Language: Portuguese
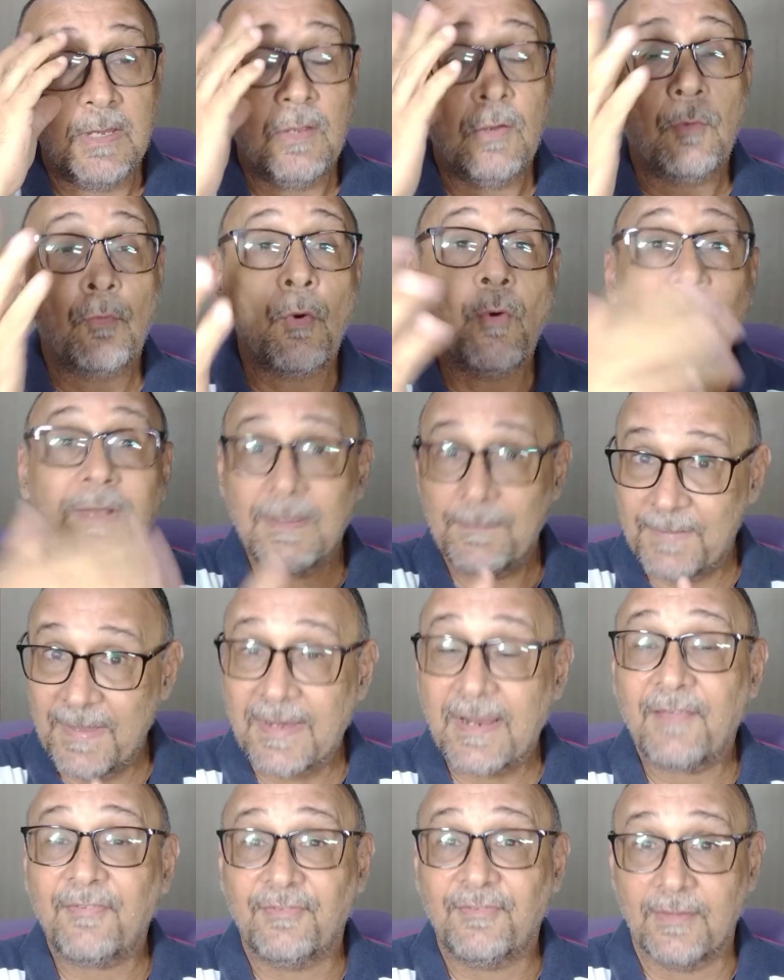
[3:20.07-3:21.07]
Com
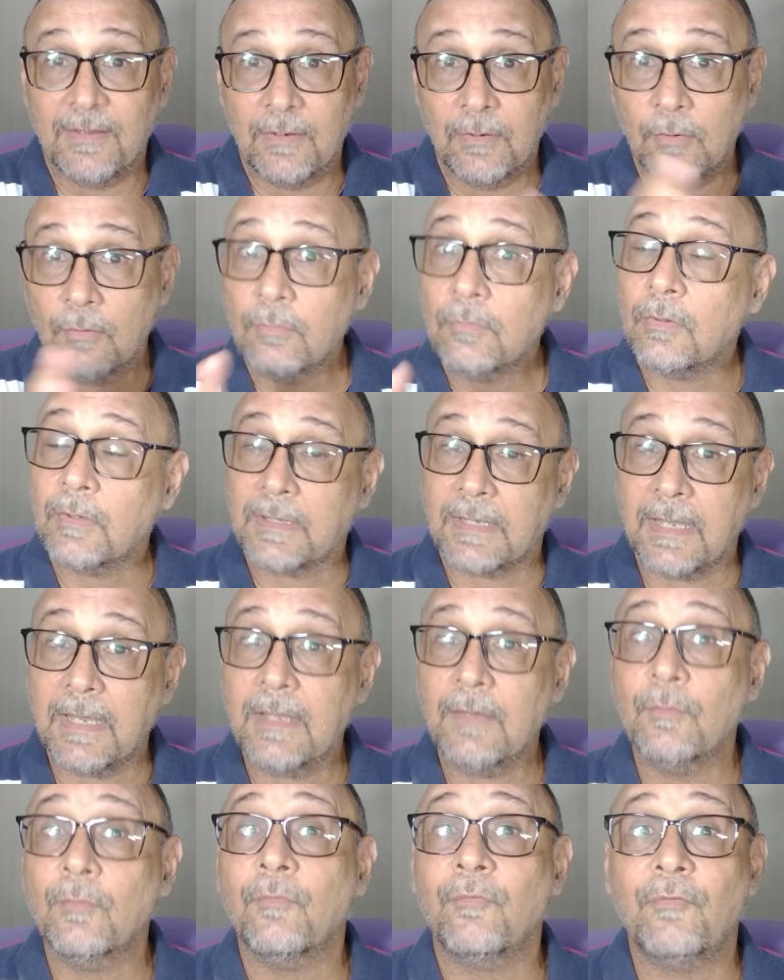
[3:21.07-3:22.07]
liberação,
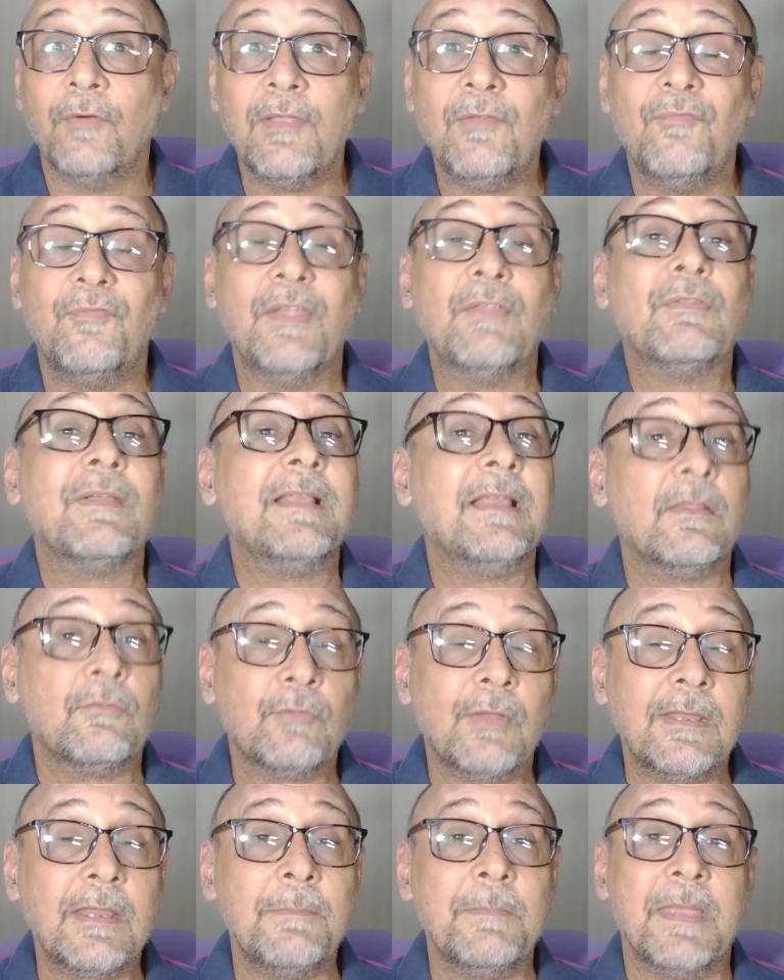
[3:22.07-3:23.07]
ok? Não foi feito
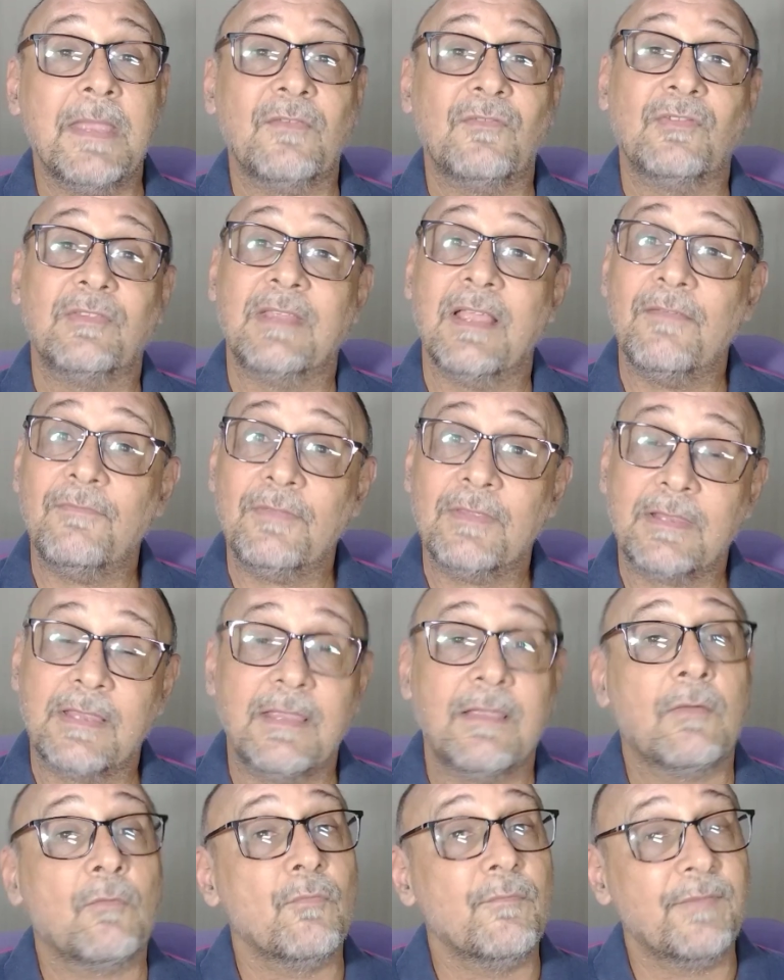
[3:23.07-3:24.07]
aleatoriamente, teve
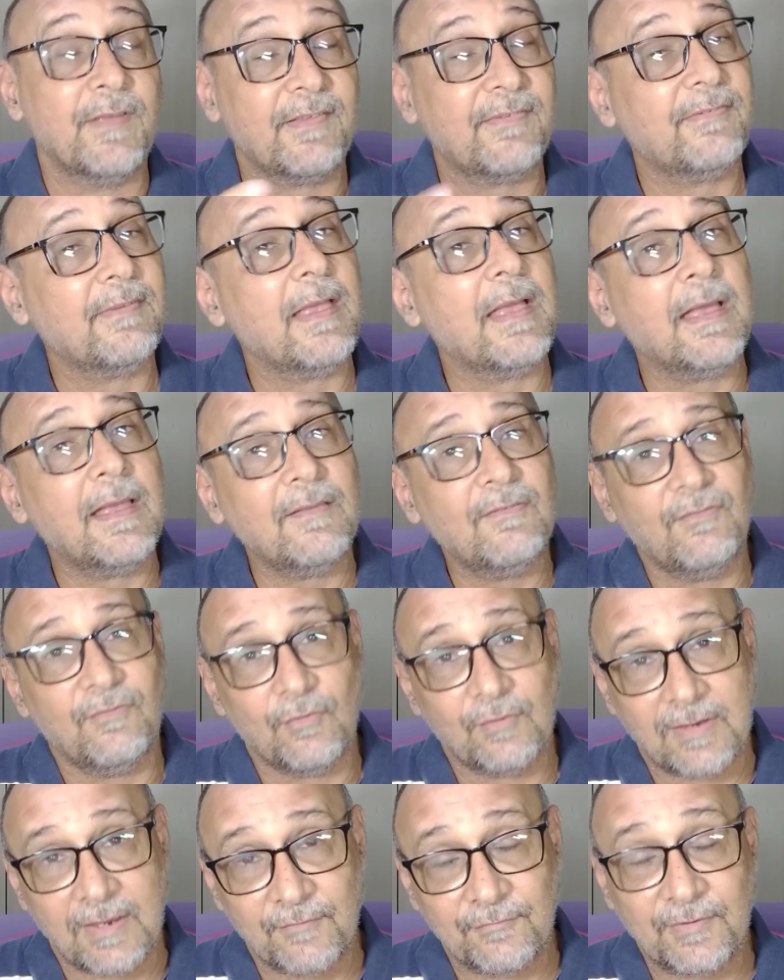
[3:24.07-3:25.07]
que conversar, dizer
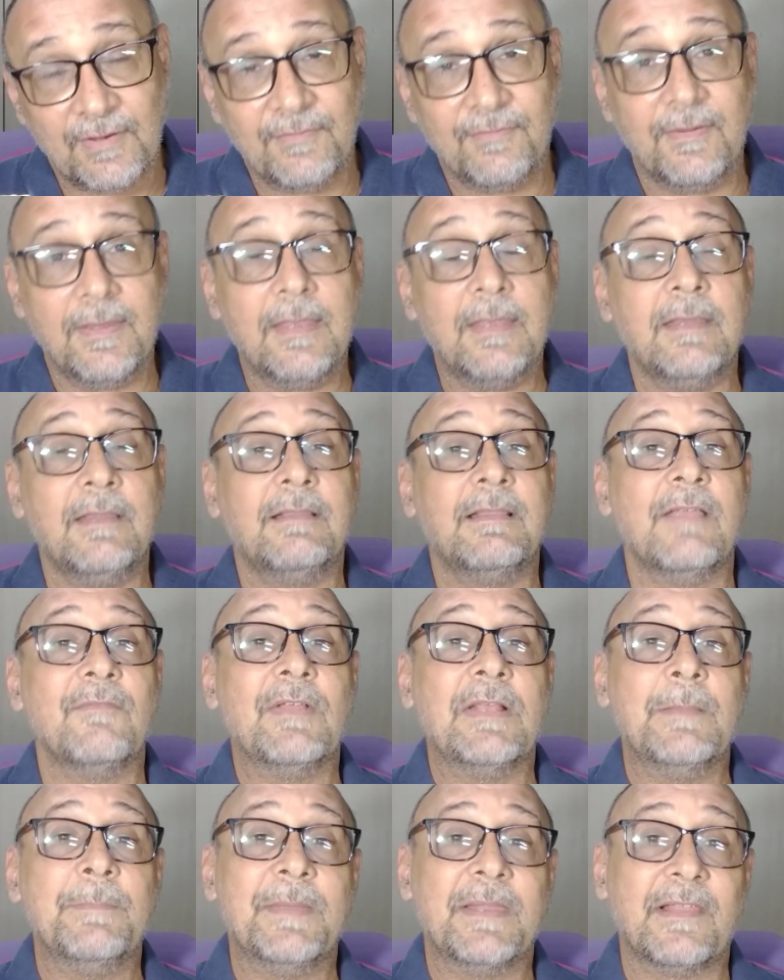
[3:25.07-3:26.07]
o que ia fazer e teve a
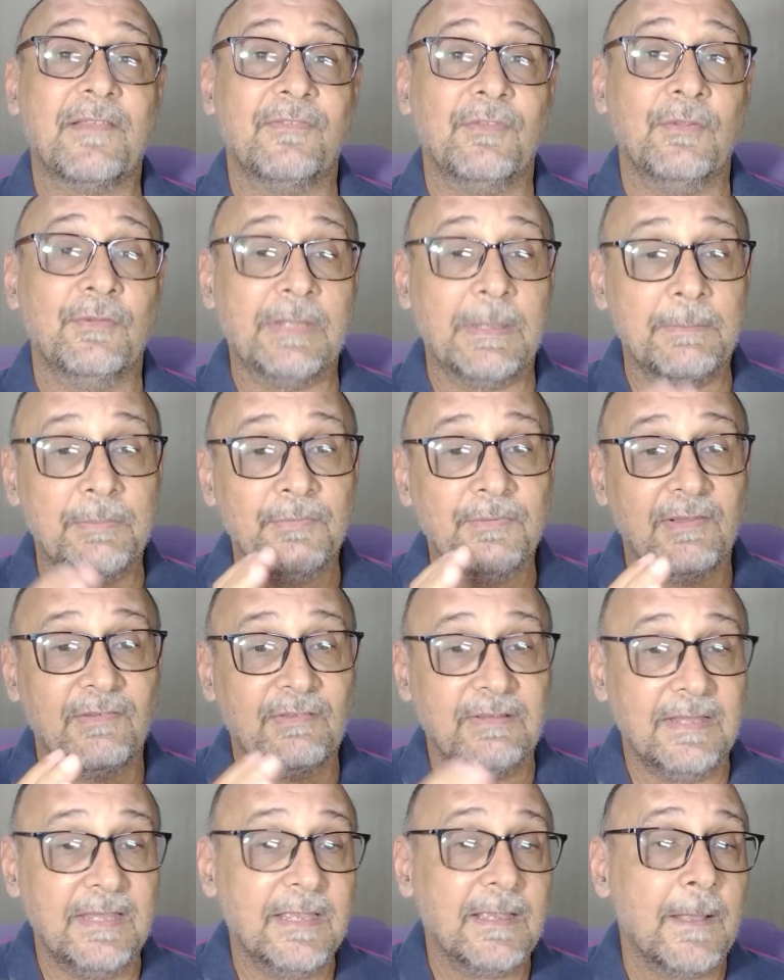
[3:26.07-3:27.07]
liberação da
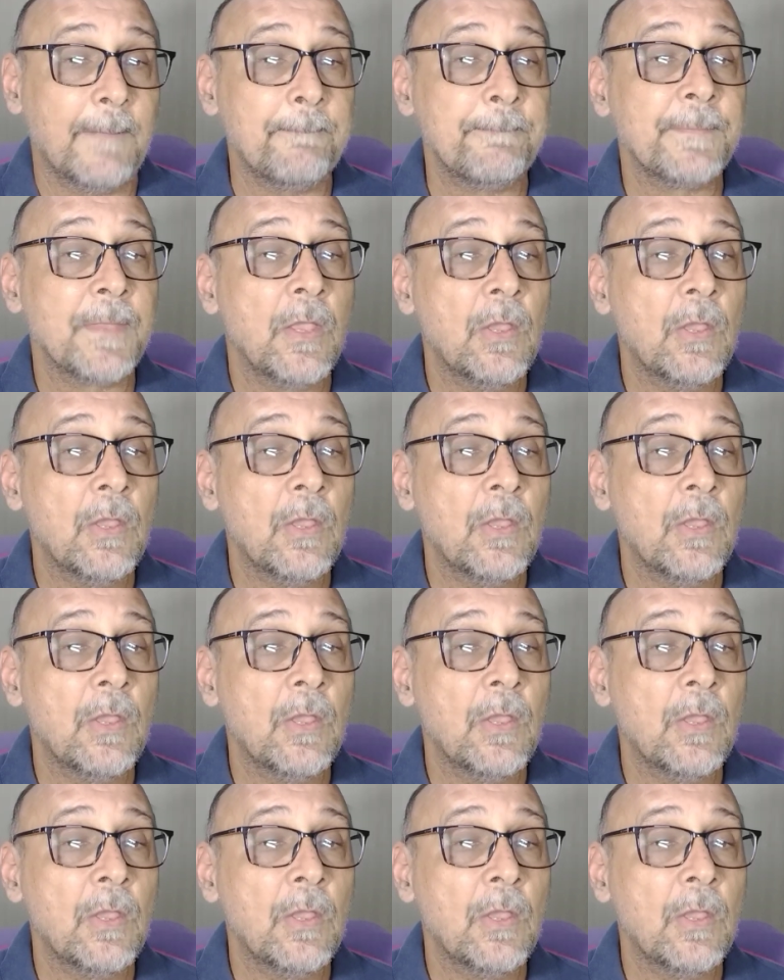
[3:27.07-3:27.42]
Bundesliga.